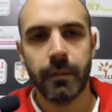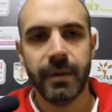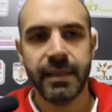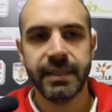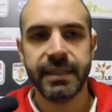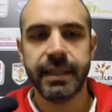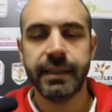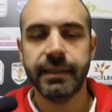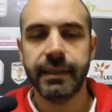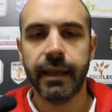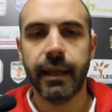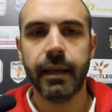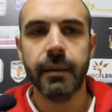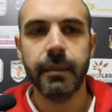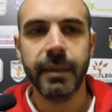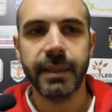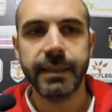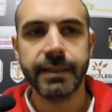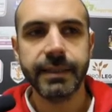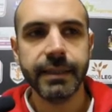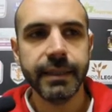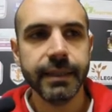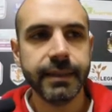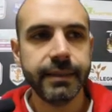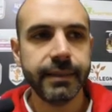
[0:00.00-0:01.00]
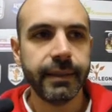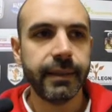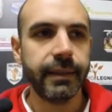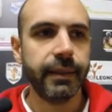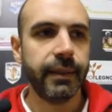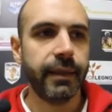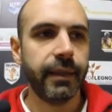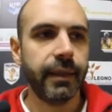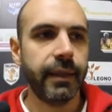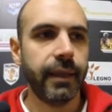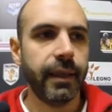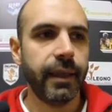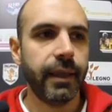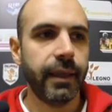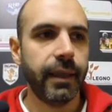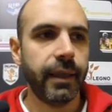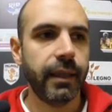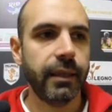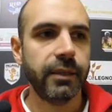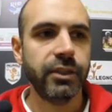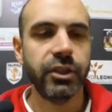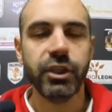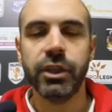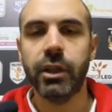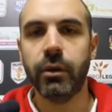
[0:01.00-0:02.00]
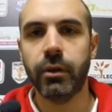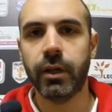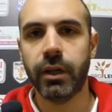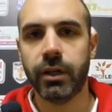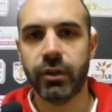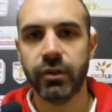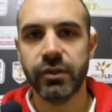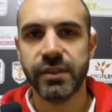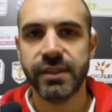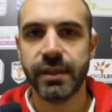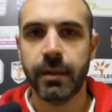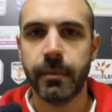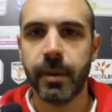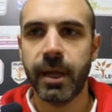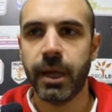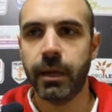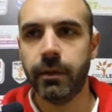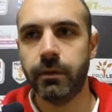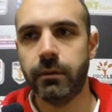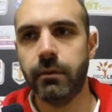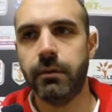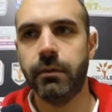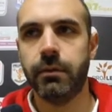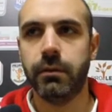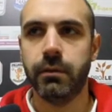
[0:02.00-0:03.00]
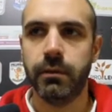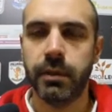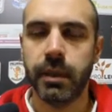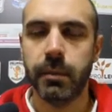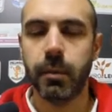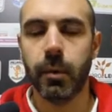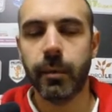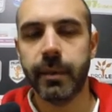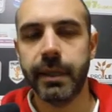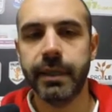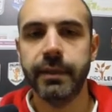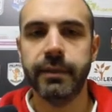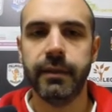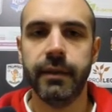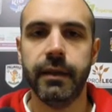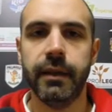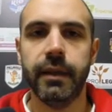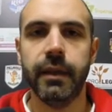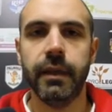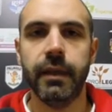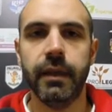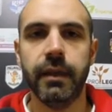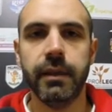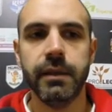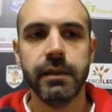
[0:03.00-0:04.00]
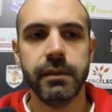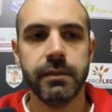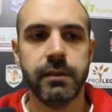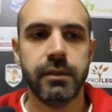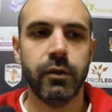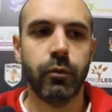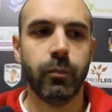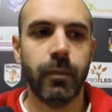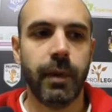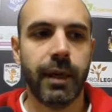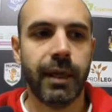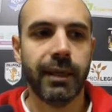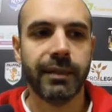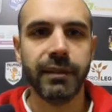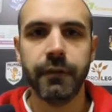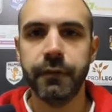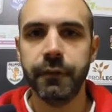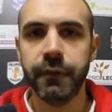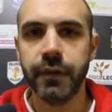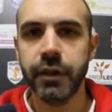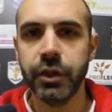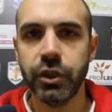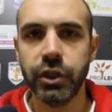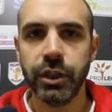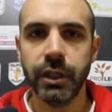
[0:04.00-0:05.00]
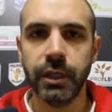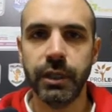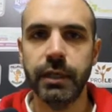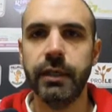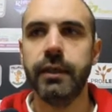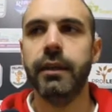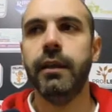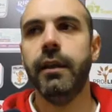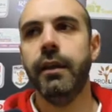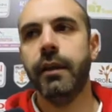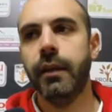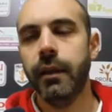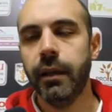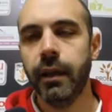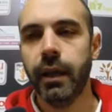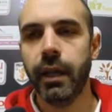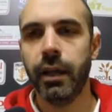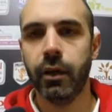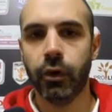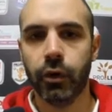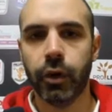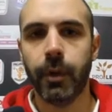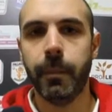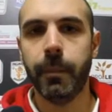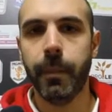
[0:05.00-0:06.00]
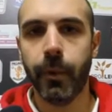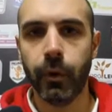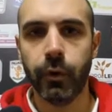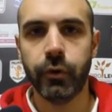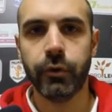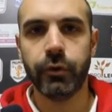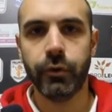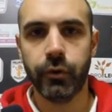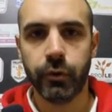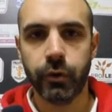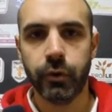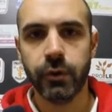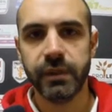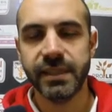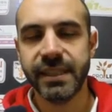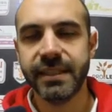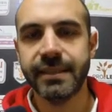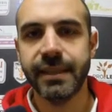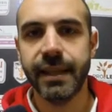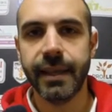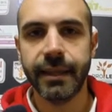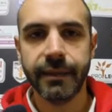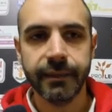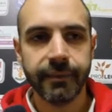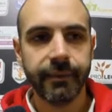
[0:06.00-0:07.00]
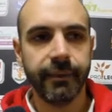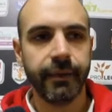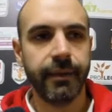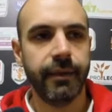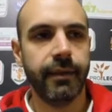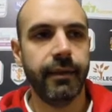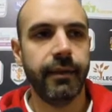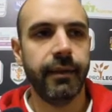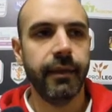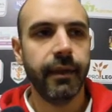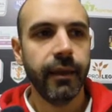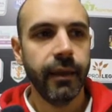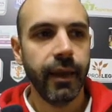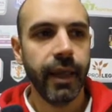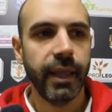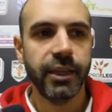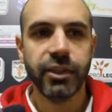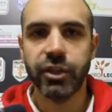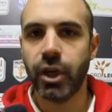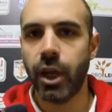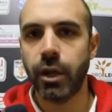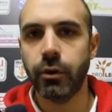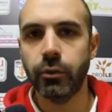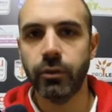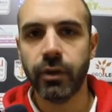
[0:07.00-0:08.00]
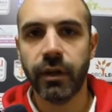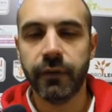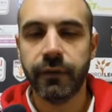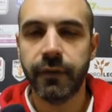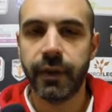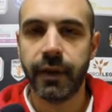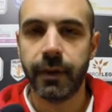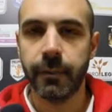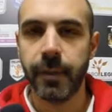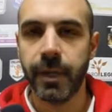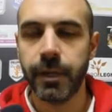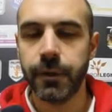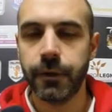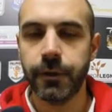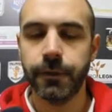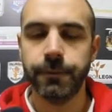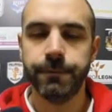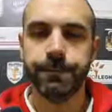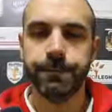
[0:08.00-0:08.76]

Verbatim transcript: presente alle partite e ci dà una grossa mano nei momenti insomma, difficili, il loro apporto si sente e ci aiuta a fare meglio.